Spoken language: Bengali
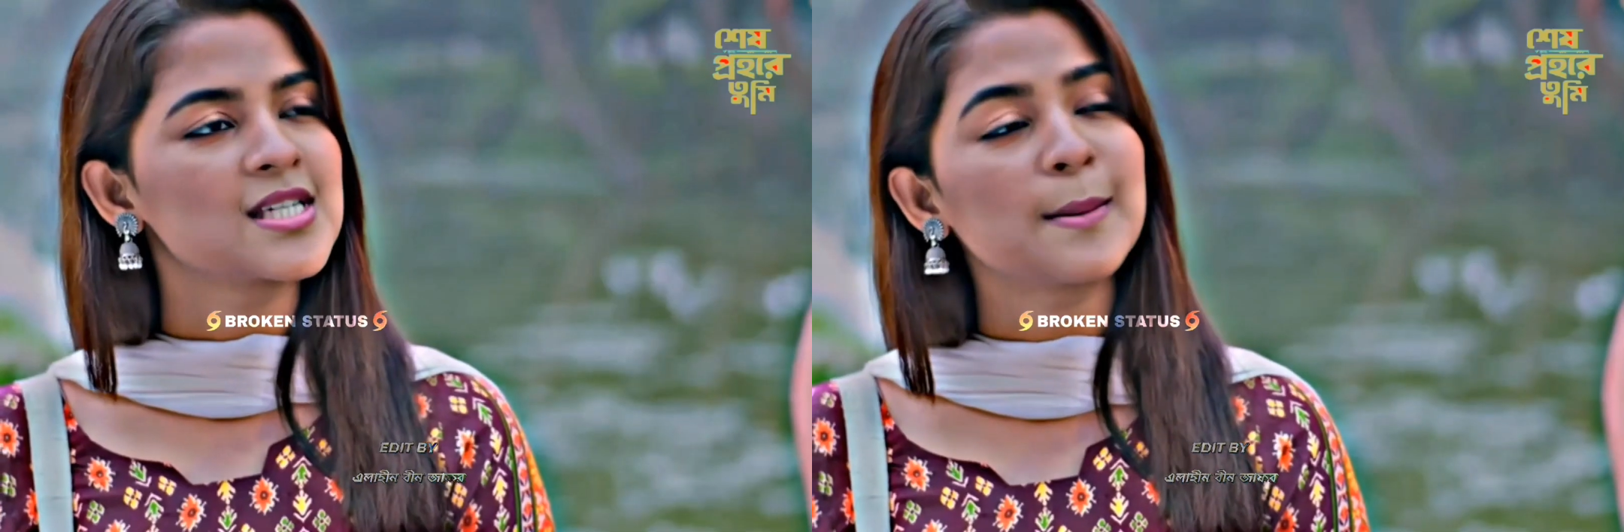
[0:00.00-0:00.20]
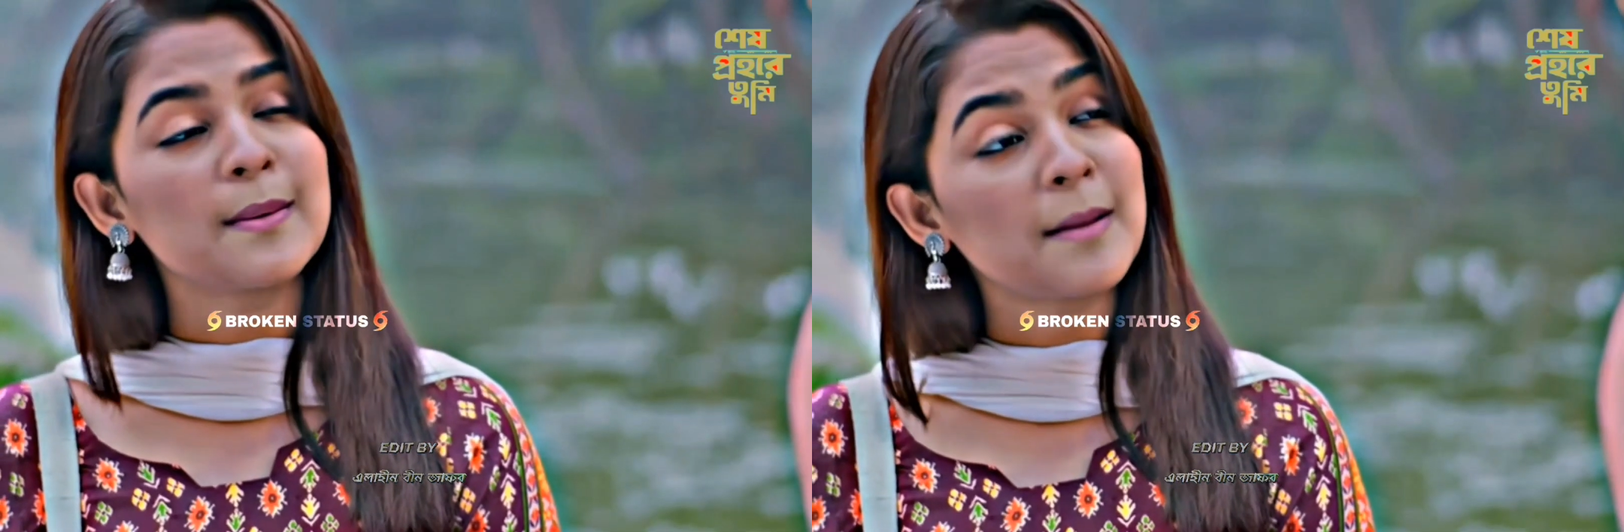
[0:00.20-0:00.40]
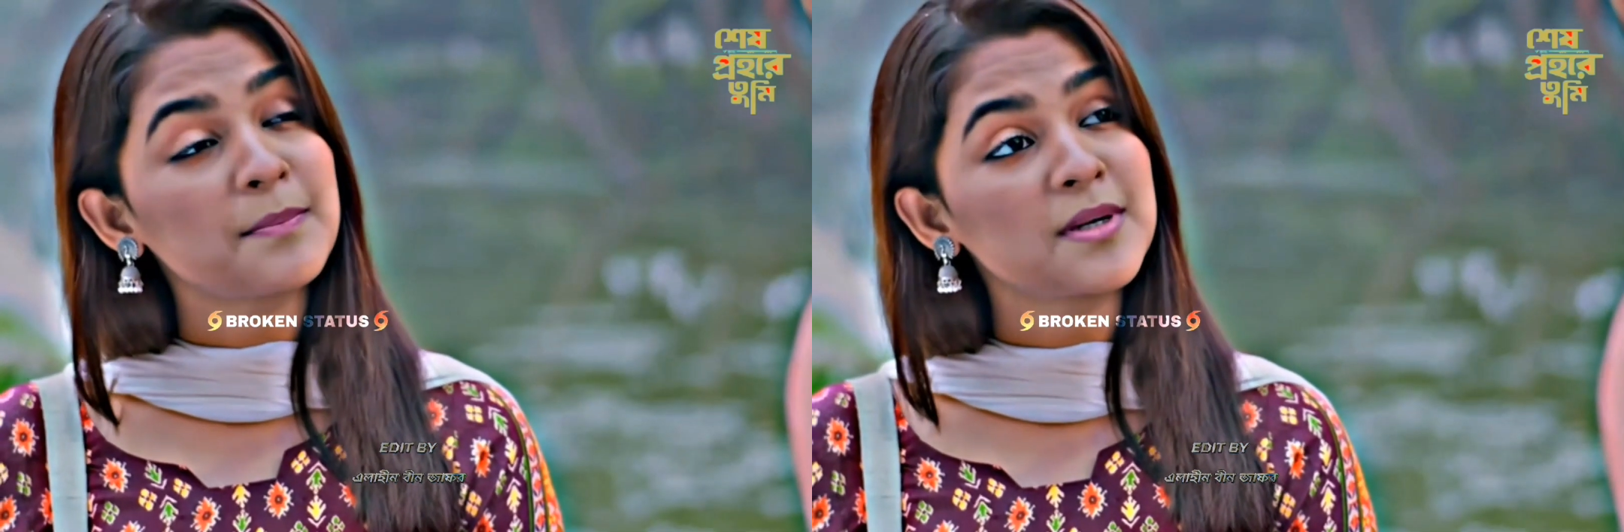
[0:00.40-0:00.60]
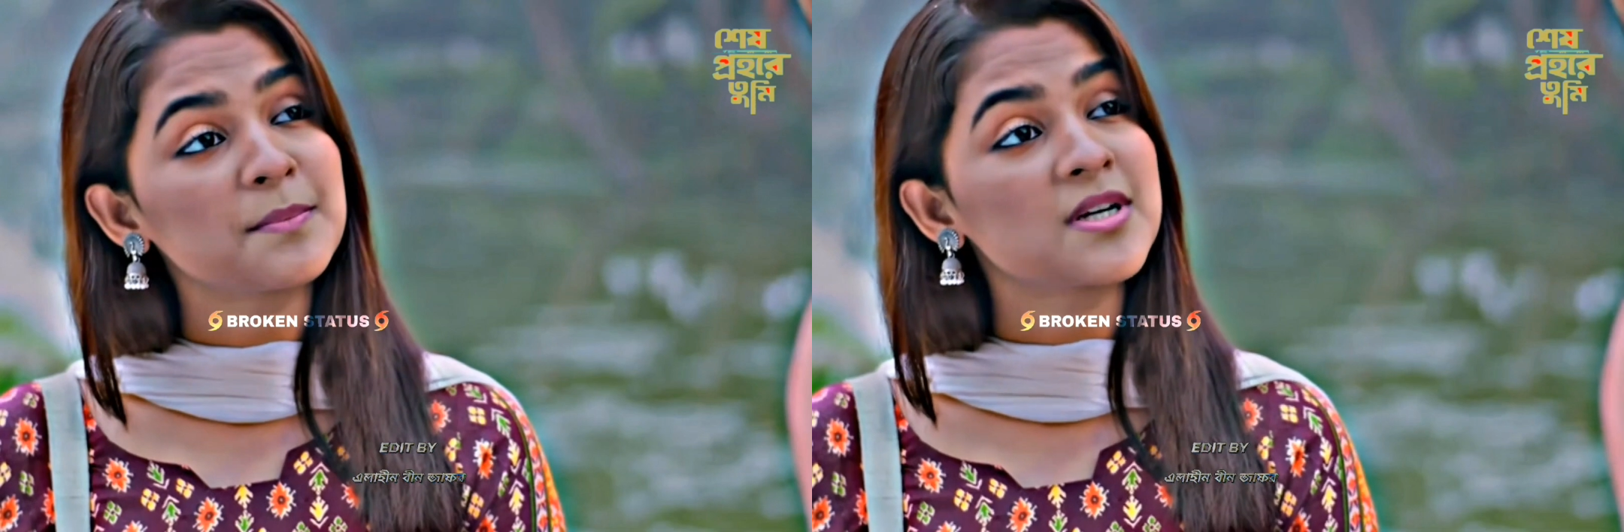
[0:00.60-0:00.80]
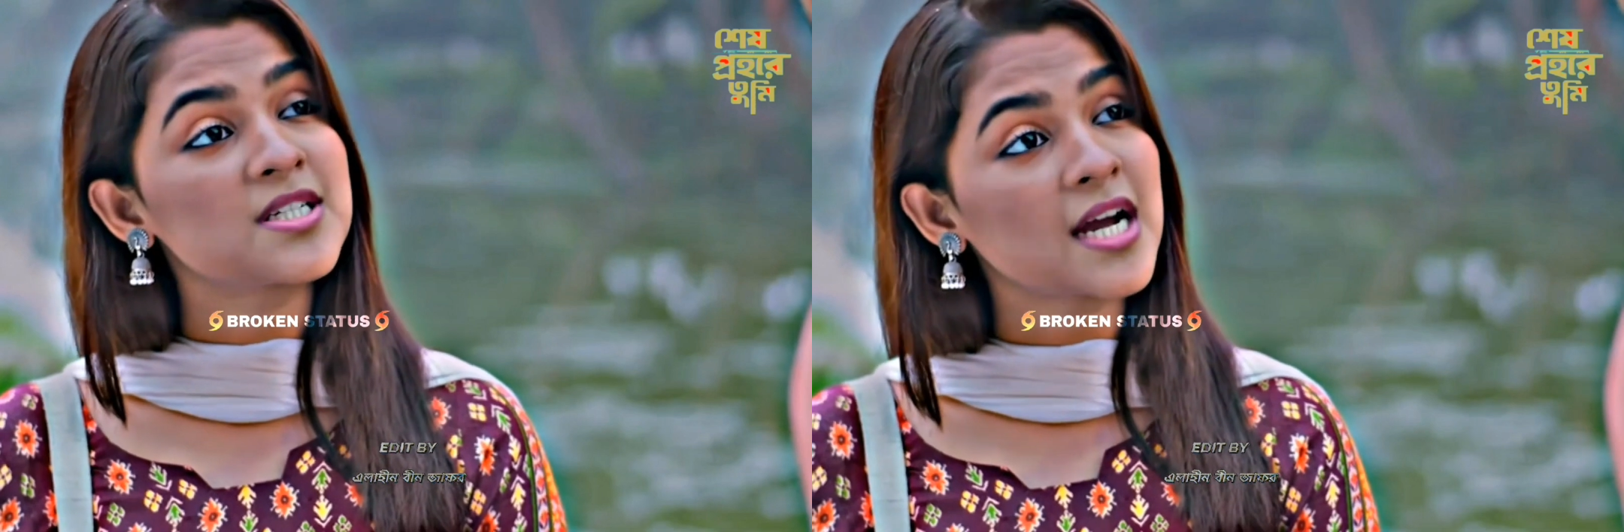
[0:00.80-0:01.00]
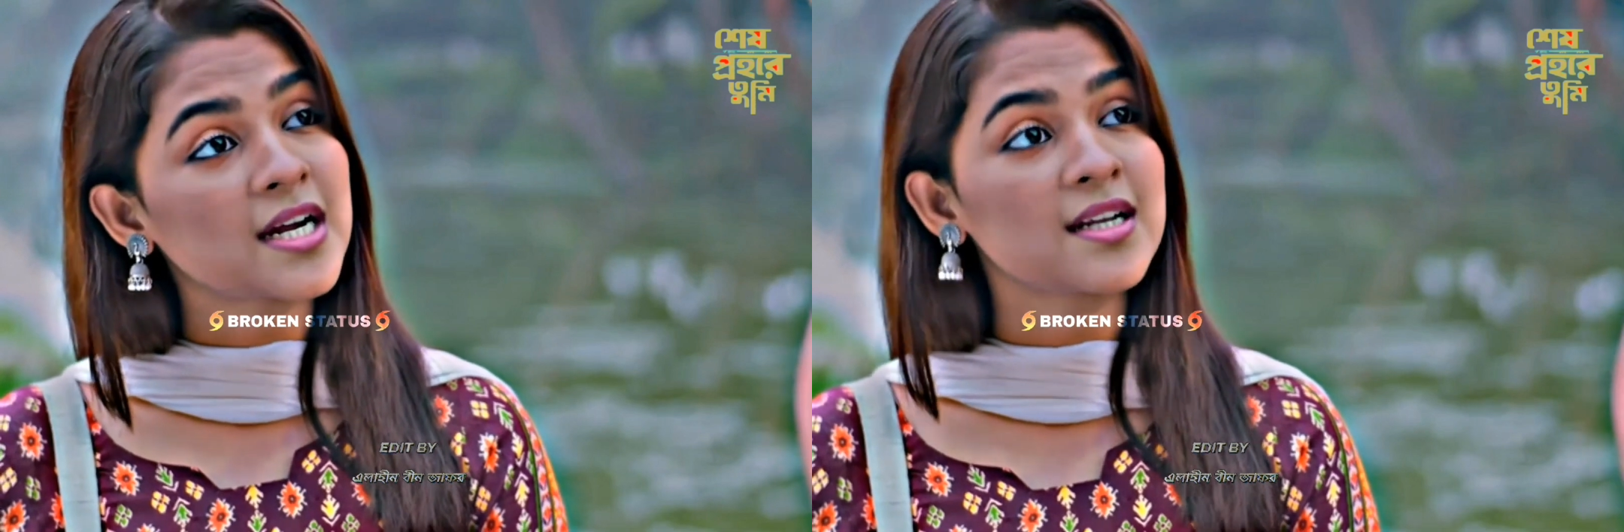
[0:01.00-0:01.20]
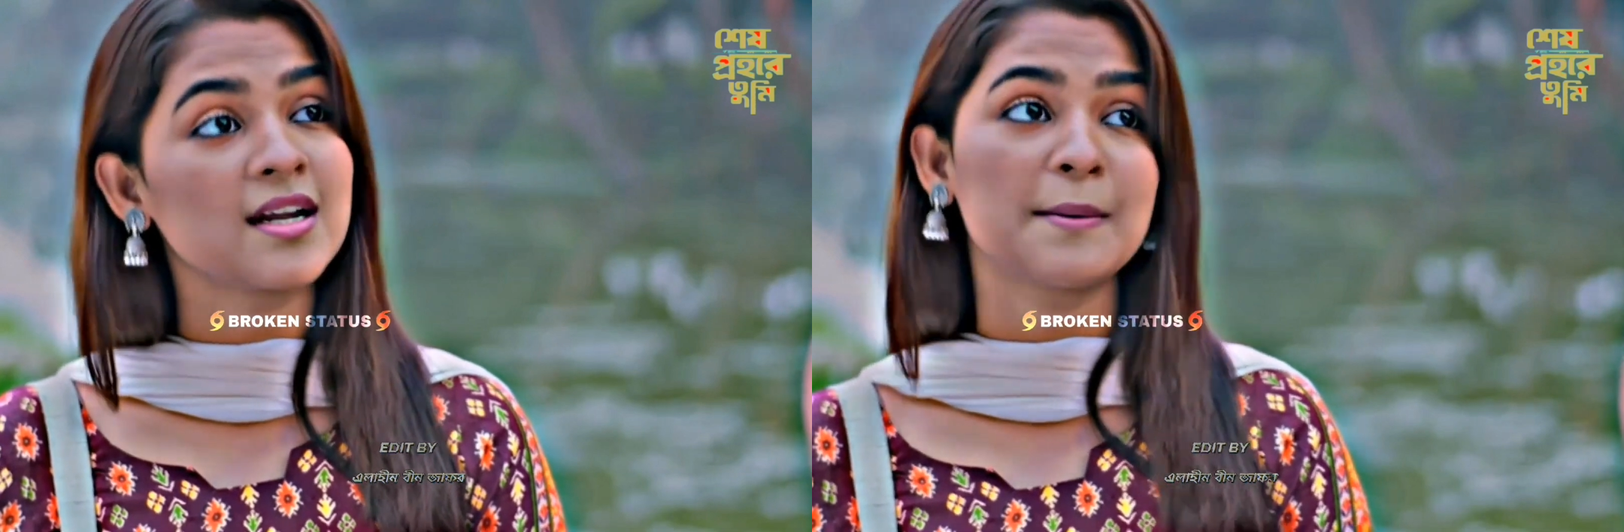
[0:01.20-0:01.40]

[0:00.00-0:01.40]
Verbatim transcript: যেভাবে আপনি আপনার চাকরি